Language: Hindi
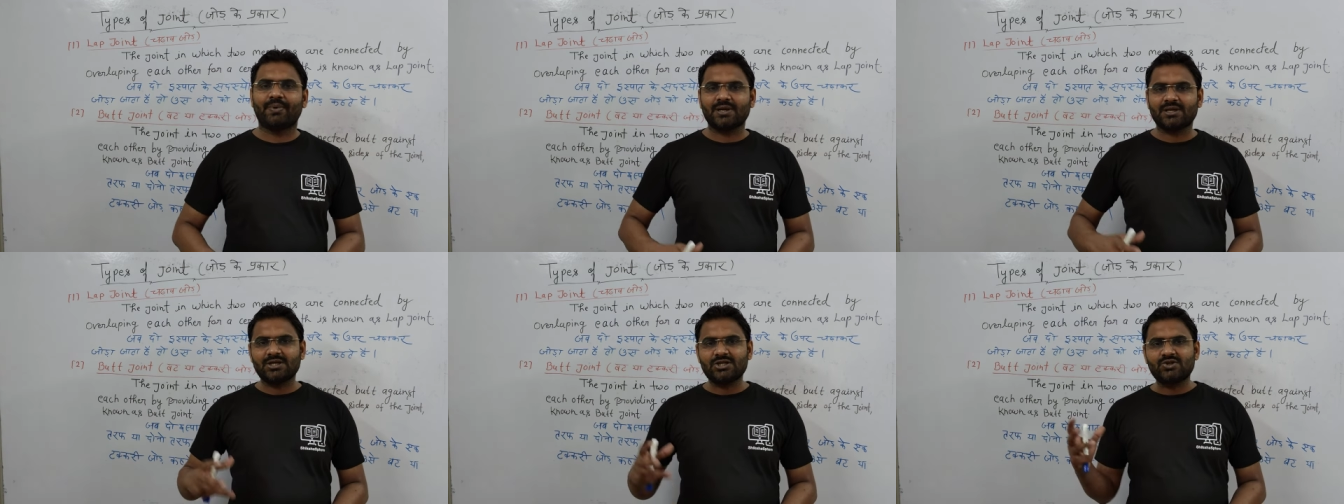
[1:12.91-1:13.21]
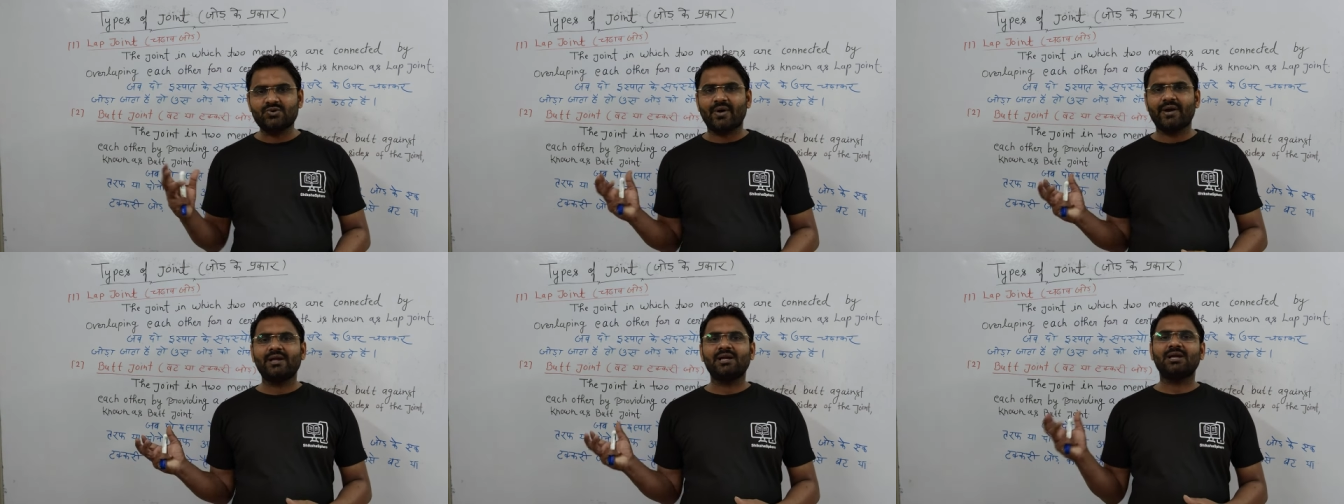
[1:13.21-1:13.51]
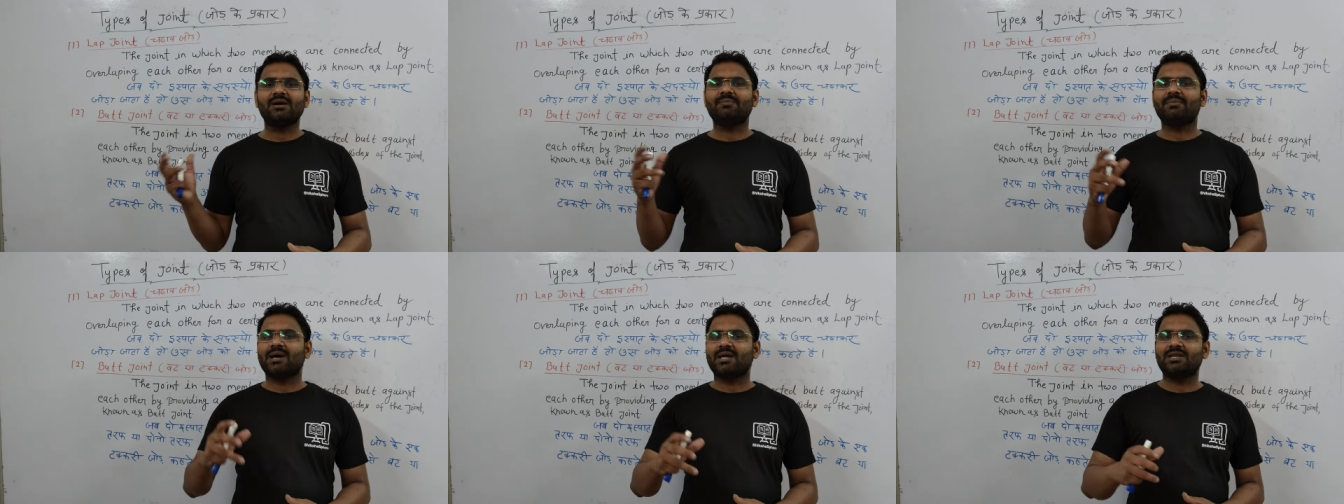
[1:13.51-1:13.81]
बट
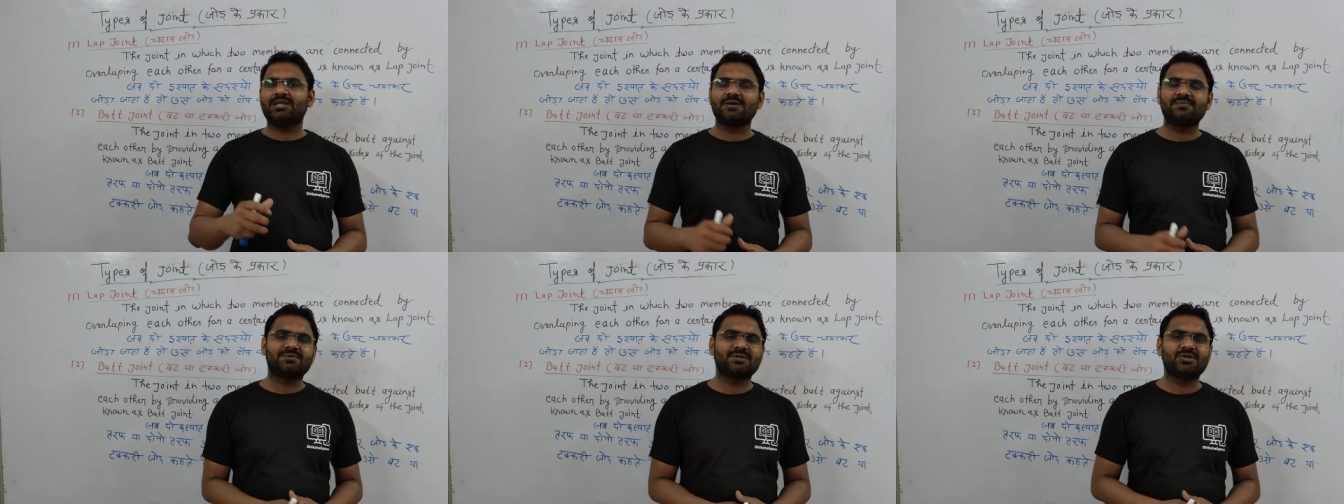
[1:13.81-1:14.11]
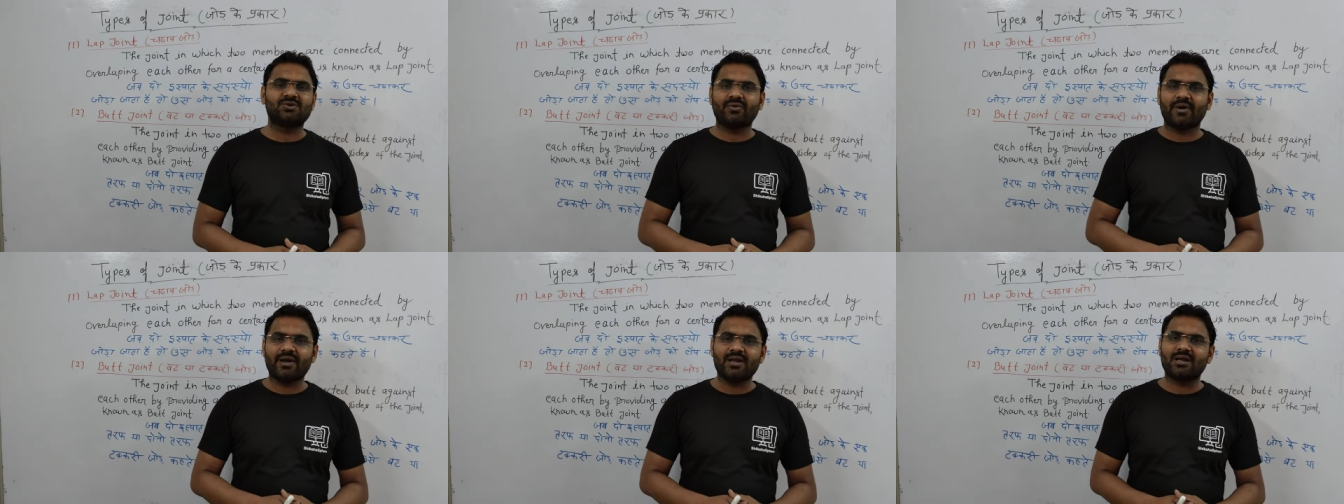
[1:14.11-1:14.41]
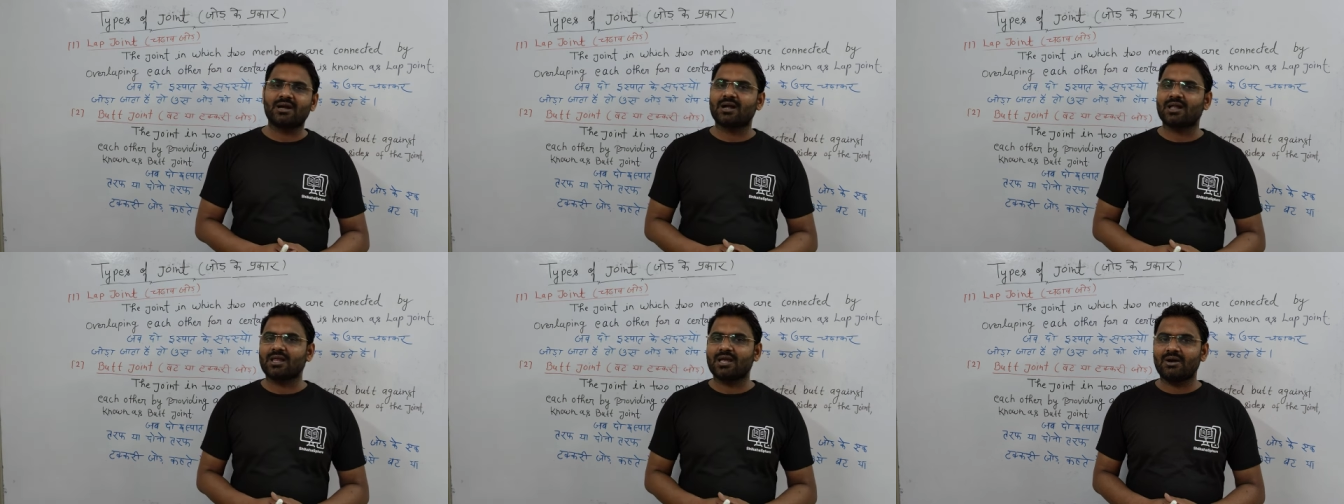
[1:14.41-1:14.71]
ज्वाइंट के माध्यम से
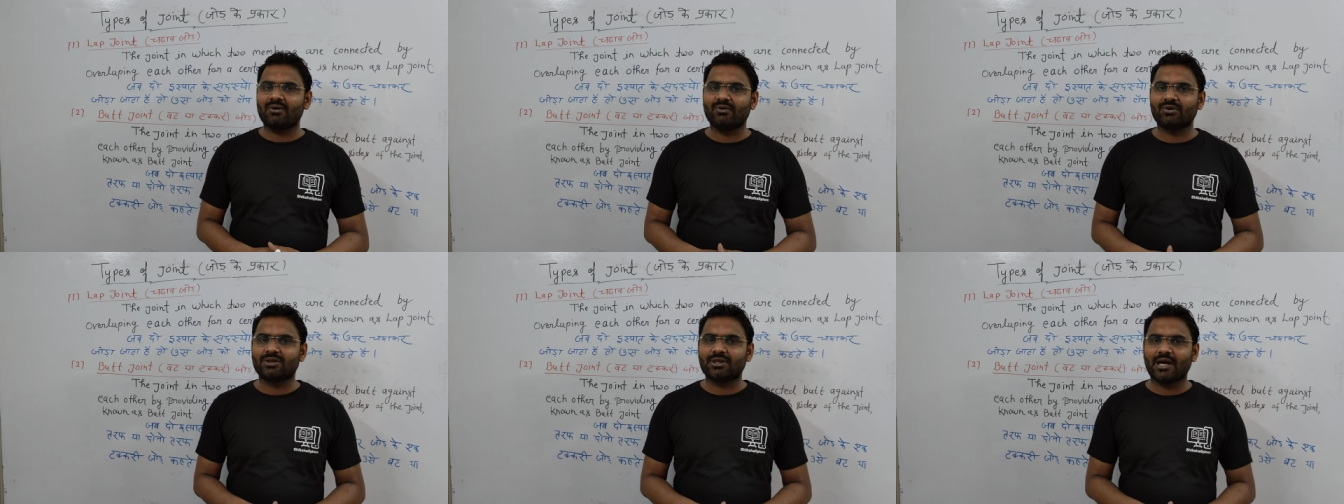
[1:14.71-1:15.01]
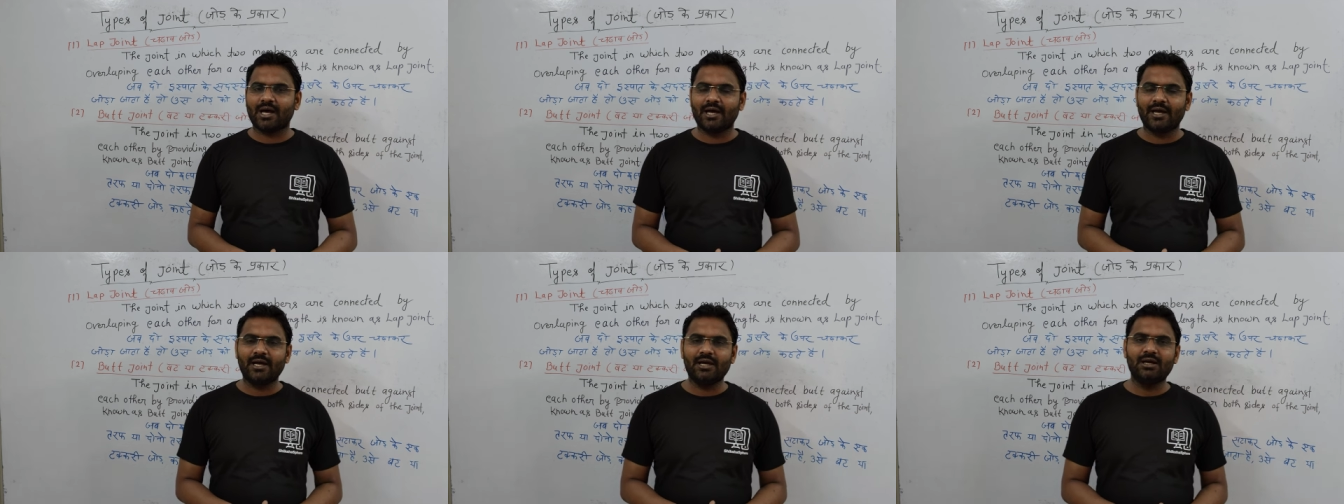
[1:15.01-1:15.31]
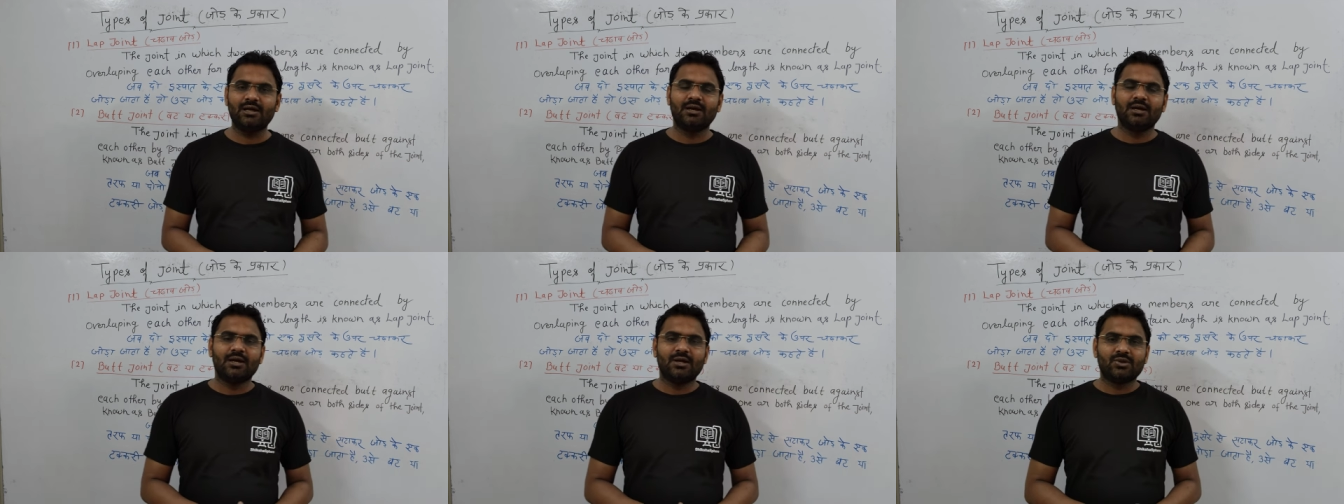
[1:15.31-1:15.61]
ज्वाइन करना होता
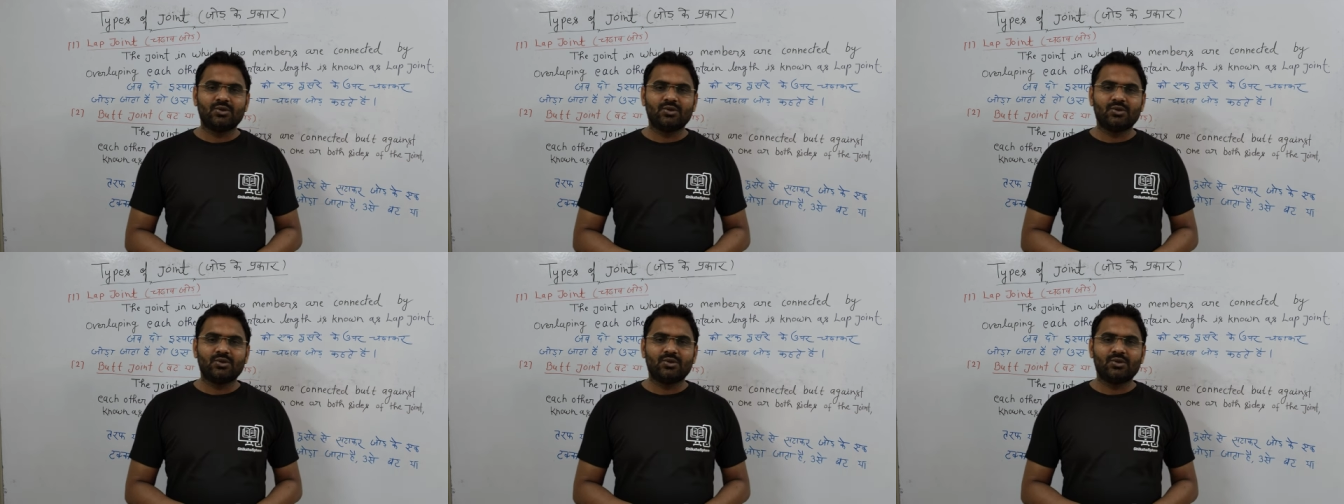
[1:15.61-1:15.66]
है